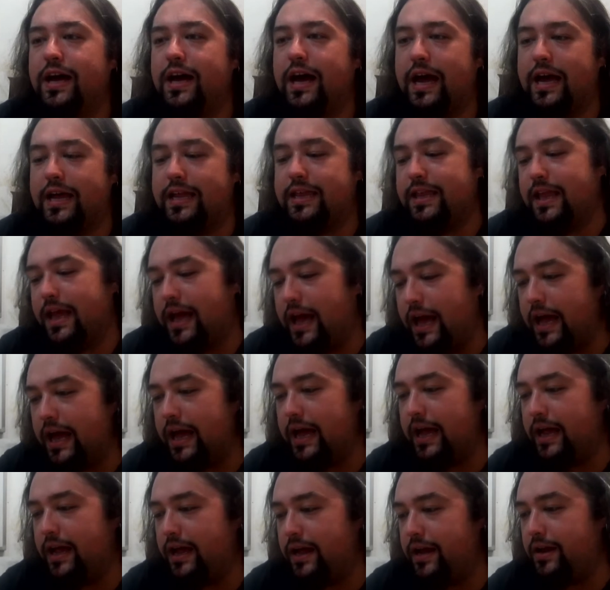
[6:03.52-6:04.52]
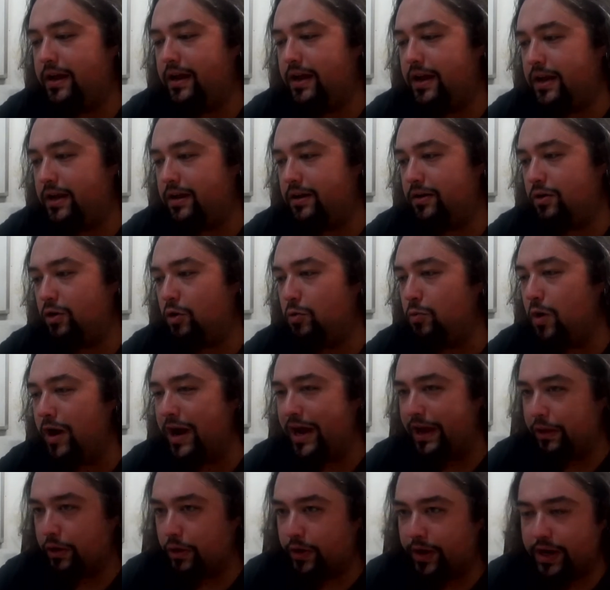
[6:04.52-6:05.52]
hasta cómo
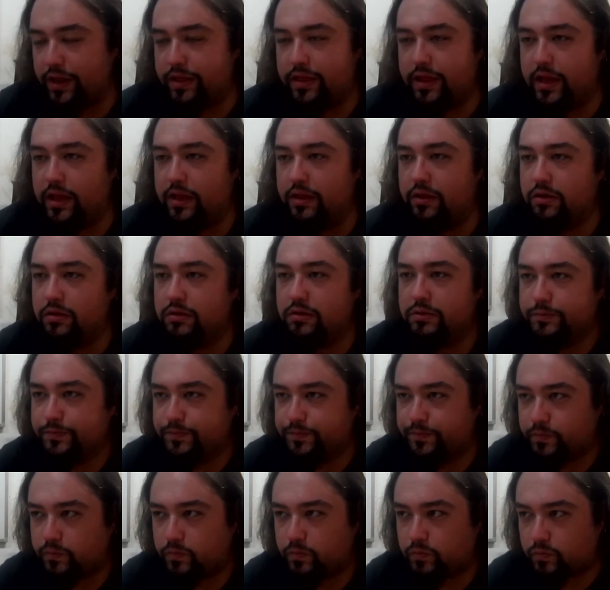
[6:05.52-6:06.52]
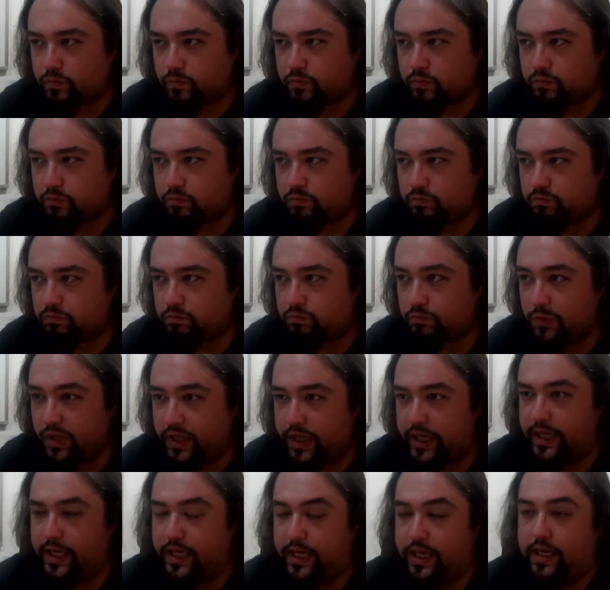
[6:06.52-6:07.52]
ha ido creciendo.
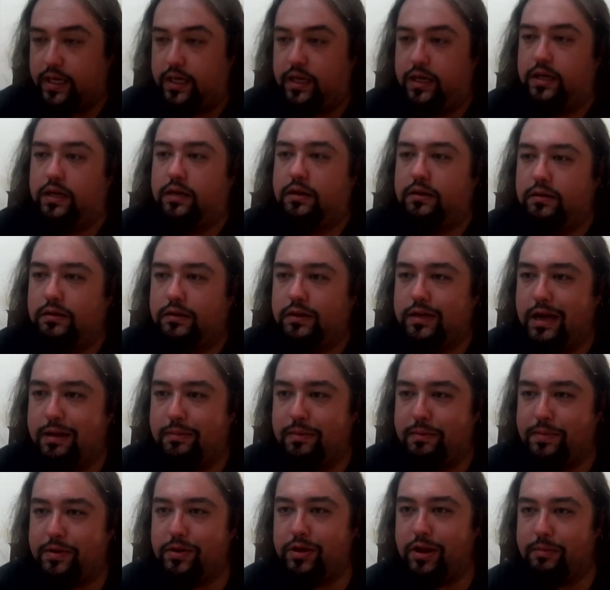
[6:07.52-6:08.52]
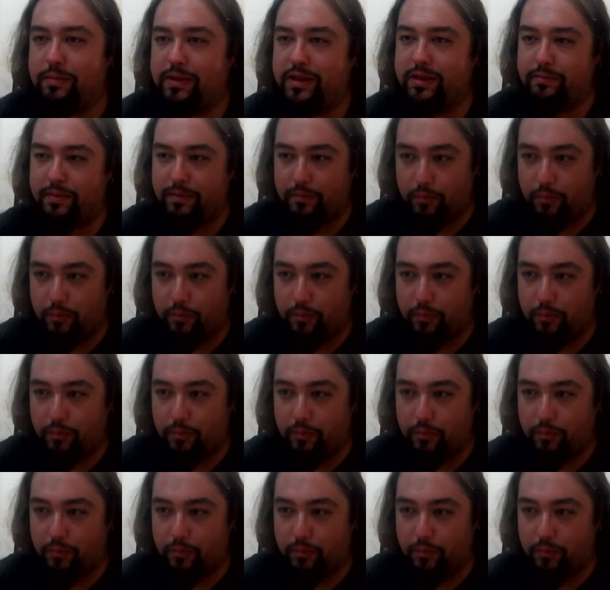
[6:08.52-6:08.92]
Y, a mí personalmente me